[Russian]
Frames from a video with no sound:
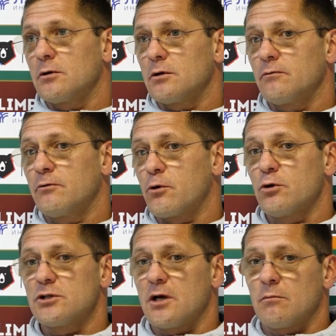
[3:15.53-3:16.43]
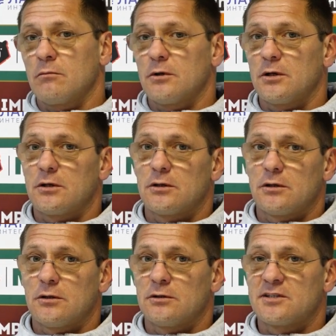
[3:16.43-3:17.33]
А, в Грозном
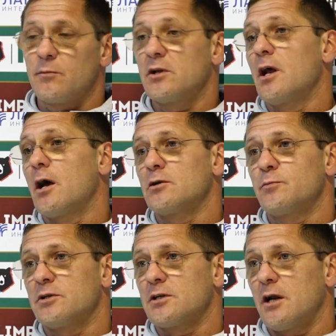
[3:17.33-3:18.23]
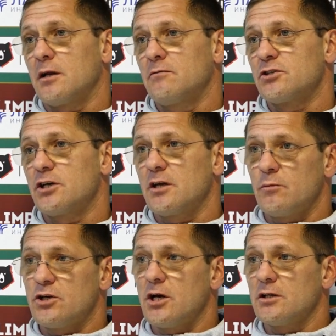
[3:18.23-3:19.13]
а, замедляют специально движение
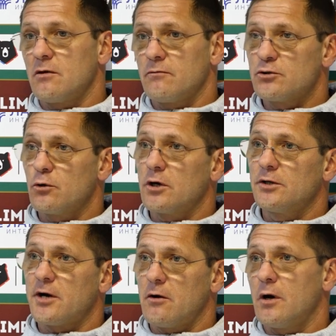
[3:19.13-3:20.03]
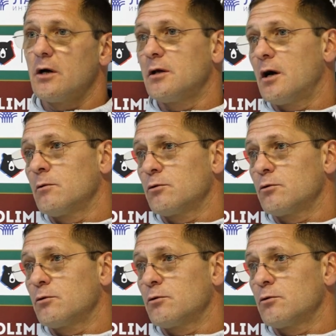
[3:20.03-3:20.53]
мяча, там высокая трава, да.